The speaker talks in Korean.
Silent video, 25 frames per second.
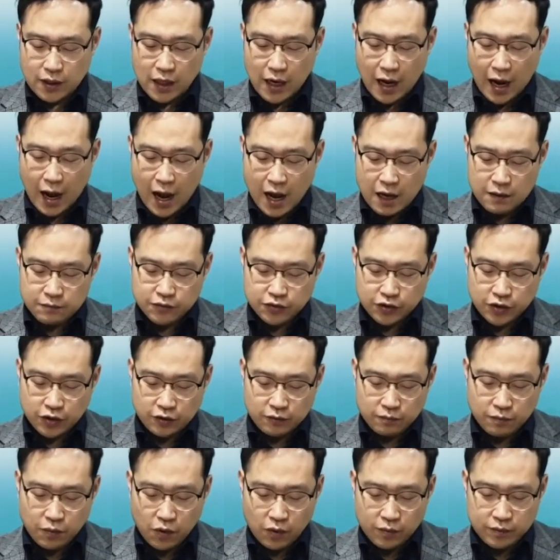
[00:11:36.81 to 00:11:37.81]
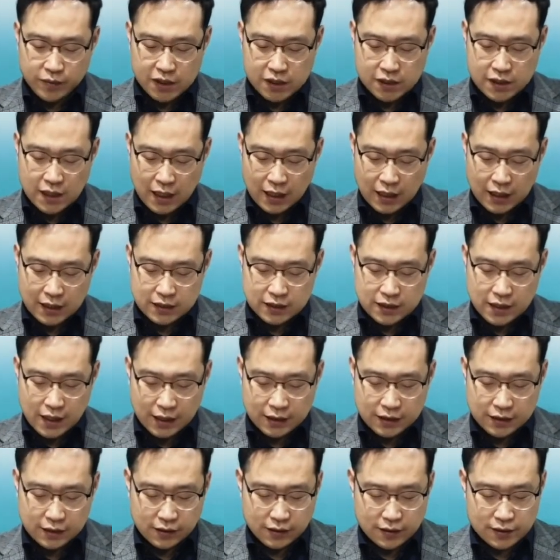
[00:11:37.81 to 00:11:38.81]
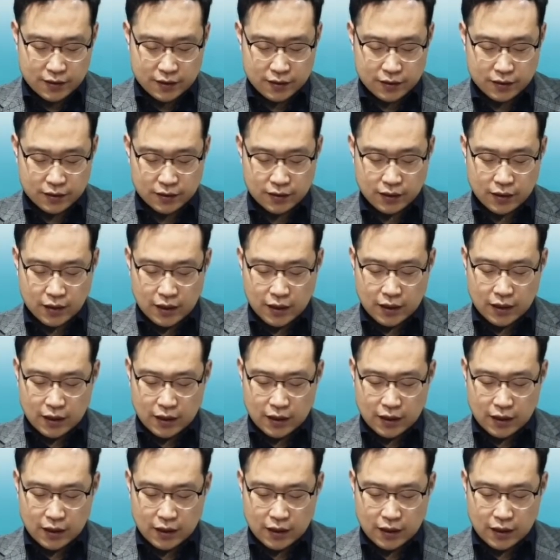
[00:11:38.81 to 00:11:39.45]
아무런 몸이 상하지 않은 것은